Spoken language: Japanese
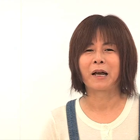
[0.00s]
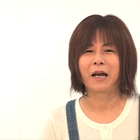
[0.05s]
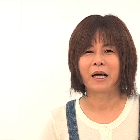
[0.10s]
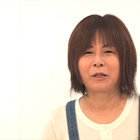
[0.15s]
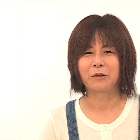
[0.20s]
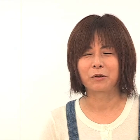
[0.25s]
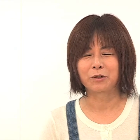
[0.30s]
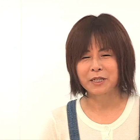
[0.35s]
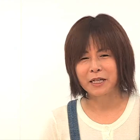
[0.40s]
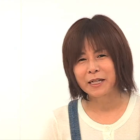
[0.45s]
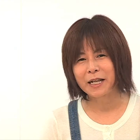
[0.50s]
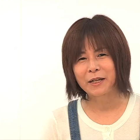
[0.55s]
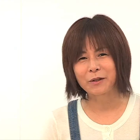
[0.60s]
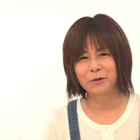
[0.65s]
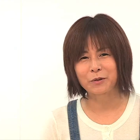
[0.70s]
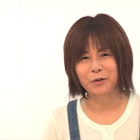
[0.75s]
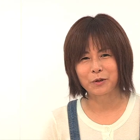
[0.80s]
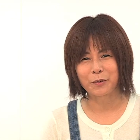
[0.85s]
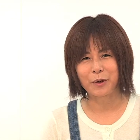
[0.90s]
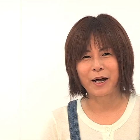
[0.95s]
あの幼い
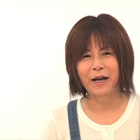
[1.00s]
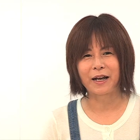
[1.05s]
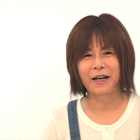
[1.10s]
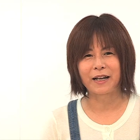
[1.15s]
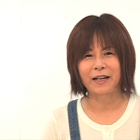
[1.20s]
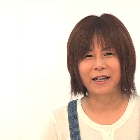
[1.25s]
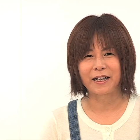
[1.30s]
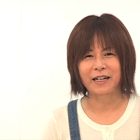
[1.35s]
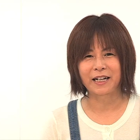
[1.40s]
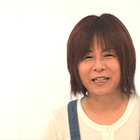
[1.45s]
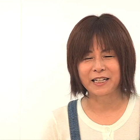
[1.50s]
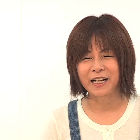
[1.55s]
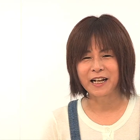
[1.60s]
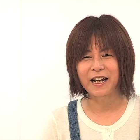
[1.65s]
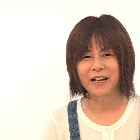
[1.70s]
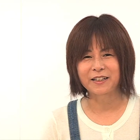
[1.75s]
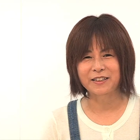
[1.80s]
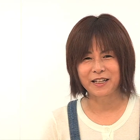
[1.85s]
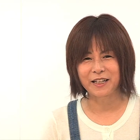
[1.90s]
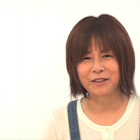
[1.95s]
頃は、えー、神奈
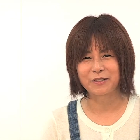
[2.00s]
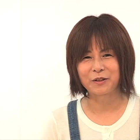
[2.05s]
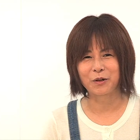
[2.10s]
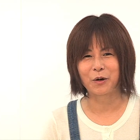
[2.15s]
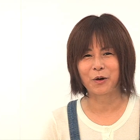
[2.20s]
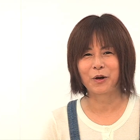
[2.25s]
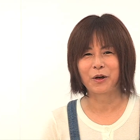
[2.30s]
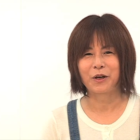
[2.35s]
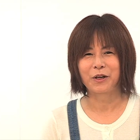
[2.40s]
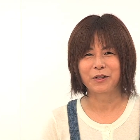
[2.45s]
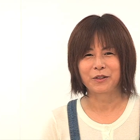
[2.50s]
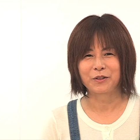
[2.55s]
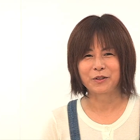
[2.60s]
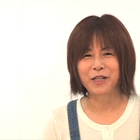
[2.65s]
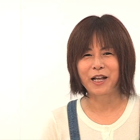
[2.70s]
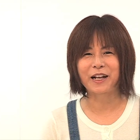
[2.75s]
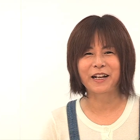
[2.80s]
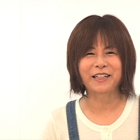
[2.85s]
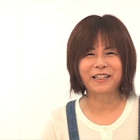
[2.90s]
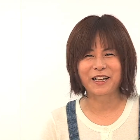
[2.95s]
川県の
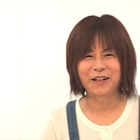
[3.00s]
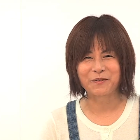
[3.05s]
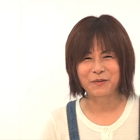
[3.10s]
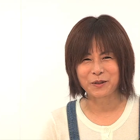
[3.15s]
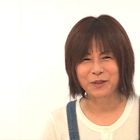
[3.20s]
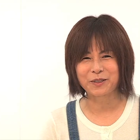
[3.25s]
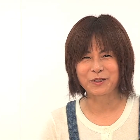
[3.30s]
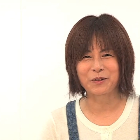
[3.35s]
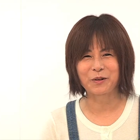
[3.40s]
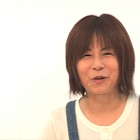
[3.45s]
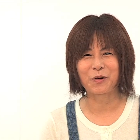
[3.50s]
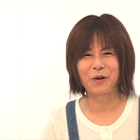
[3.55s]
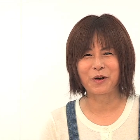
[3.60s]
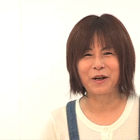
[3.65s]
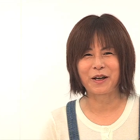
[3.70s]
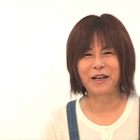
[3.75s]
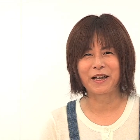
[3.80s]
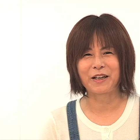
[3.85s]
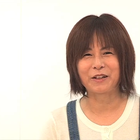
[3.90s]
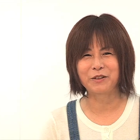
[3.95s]
豊かな森と、
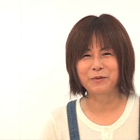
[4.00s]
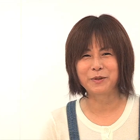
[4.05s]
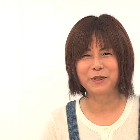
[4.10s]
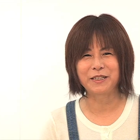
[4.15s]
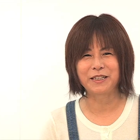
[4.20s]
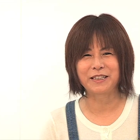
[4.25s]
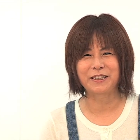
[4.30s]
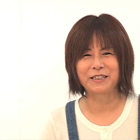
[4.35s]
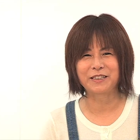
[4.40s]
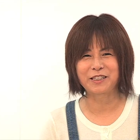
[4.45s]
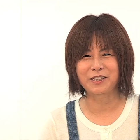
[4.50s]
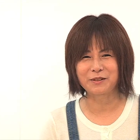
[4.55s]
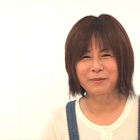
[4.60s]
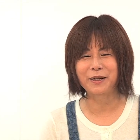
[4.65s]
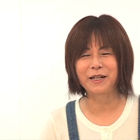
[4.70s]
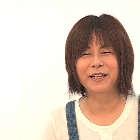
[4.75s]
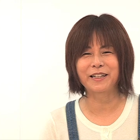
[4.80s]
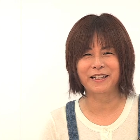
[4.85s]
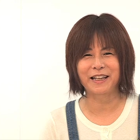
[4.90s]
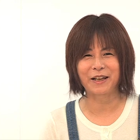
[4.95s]
えー、海に包
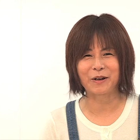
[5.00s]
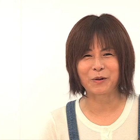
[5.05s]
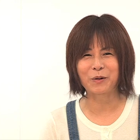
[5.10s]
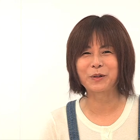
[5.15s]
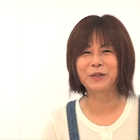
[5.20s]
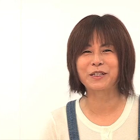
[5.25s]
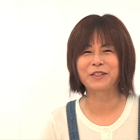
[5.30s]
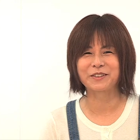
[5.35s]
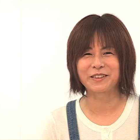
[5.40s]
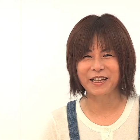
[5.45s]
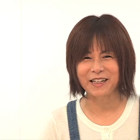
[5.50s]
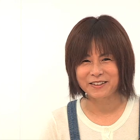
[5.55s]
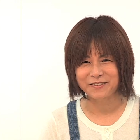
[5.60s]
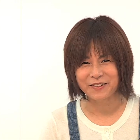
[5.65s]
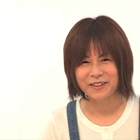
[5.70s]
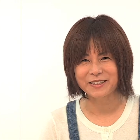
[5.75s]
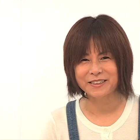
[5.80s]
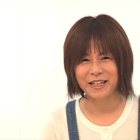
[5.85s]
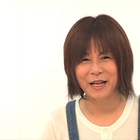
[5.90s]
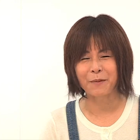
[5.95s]
まれて大きくなり
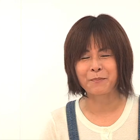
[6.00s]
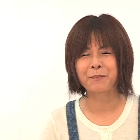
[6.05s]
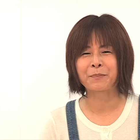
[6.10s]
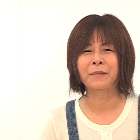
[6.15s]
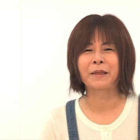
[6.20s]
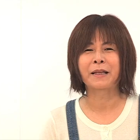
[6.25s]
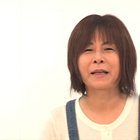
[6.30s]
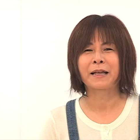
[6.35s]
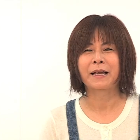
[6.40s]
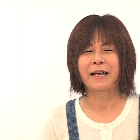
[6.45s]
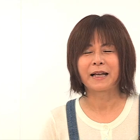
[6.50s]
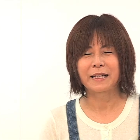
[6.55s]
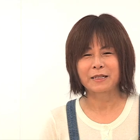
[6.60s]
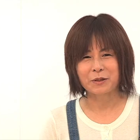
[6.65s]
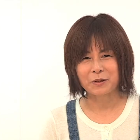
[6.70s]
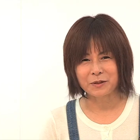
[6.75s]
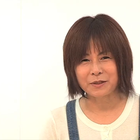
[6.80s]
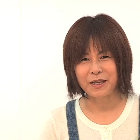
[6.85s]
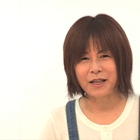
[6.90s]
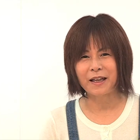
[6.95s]
ました、え
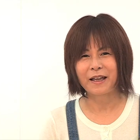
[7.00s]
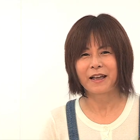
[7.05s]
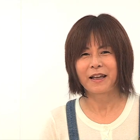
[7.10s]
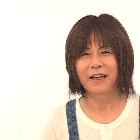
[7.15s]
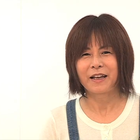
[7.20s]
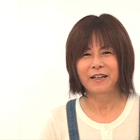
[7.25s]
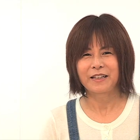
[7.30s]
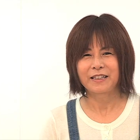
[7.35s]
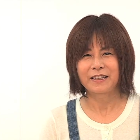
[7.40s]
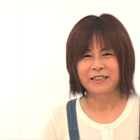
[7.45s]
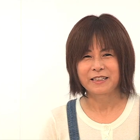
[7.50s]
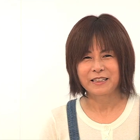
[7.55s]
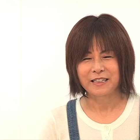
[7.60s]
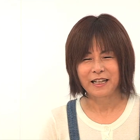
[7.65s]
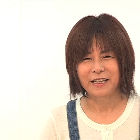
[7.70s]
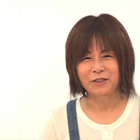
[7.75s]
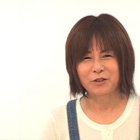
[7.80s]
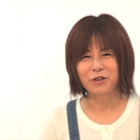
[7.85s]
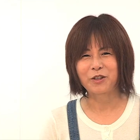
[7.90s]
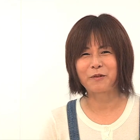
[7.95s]
そして、
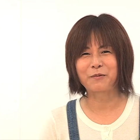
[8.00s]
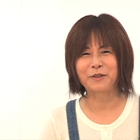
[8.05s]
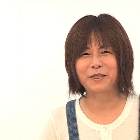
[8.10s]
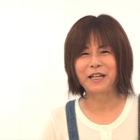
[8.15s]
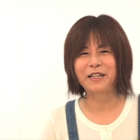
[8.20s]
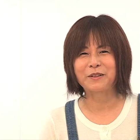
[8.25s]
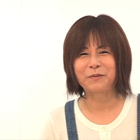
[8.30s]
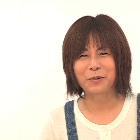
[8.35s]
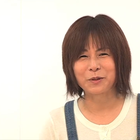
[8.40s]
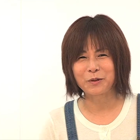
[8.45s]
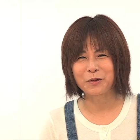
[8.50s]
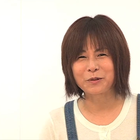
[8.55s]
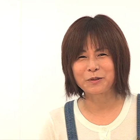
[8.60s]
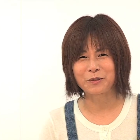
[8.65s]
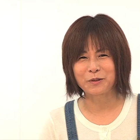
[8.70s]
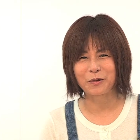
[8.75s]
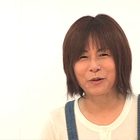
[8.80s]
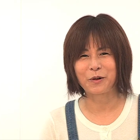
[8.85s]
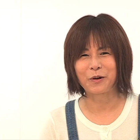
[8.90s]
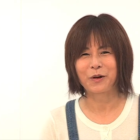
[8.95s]
えー、ひとたび家に戻る
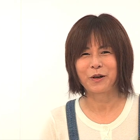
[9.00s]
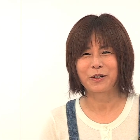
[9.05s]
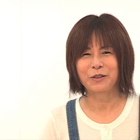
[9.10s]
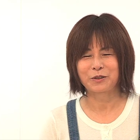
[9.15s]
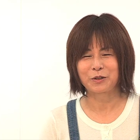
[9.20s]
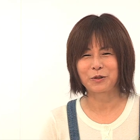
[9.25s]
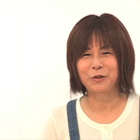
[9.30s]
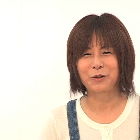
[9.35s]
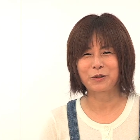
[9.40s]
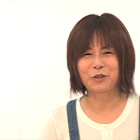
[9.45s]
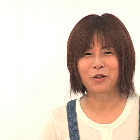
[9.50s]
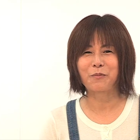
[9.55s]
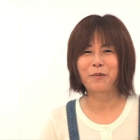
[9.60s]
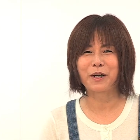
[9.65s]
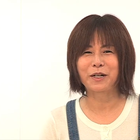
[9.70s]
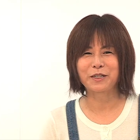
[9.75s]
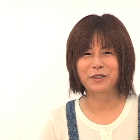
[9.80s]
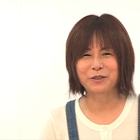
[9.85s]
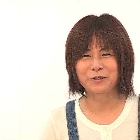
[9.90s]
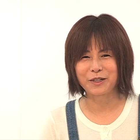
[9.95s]
とちょうど一
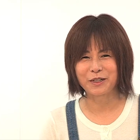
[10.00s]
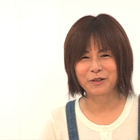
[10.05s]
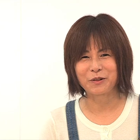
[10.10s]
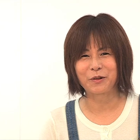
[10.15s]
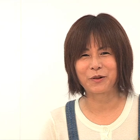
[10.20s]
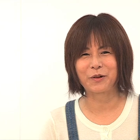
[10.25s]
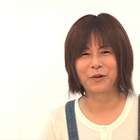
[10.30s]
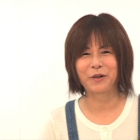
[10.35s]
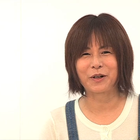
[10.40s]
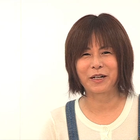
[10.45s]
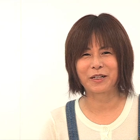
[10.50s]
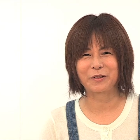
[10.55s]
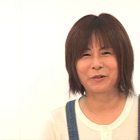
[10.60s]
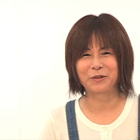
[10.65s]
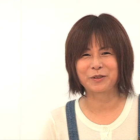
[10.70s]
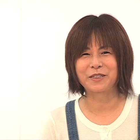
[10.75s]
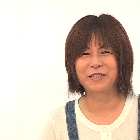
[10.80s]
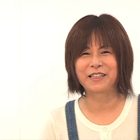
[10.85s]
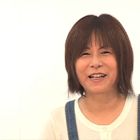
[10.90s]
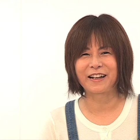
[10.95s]
回り上のあの
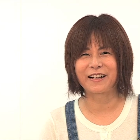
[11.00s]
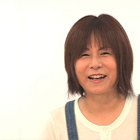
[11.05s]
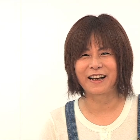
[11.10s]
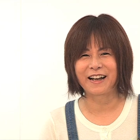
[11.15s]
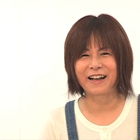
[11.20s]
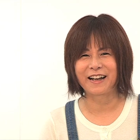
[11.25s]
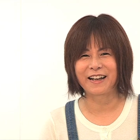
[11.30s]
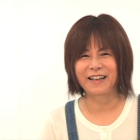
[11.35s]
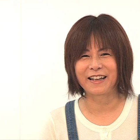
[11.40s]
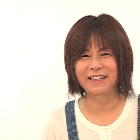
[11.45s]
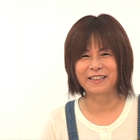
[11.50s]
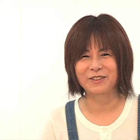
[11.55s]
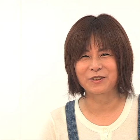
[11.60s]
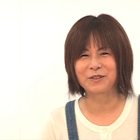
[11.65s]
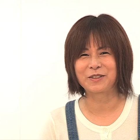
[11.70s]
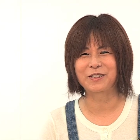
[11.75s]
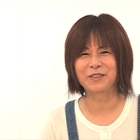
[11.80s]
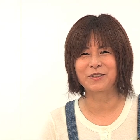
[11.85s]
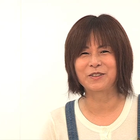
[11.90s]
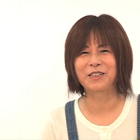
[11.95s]
おじさんが、えー、一
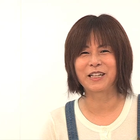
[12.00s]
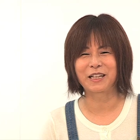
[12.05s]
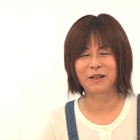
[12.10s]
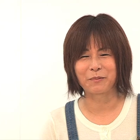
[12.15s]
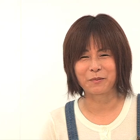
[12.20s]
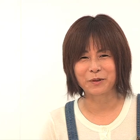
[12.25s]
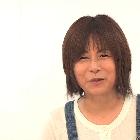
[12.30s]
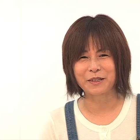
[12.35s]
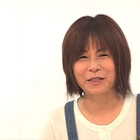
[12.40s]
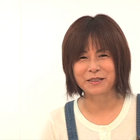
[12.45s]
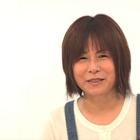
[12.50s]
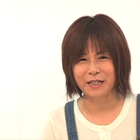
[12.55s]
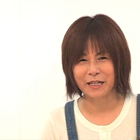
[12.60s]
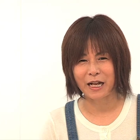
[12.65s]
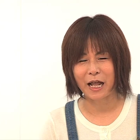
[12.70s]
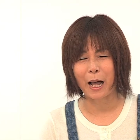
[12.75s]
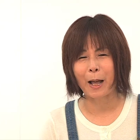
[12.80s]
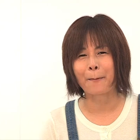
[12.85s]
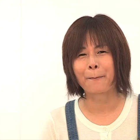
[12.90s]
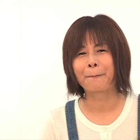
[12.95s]
緒に住んでたもんですか
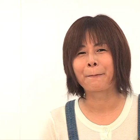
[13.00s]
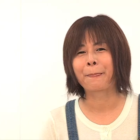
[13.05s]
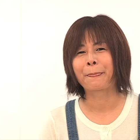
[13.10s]
ら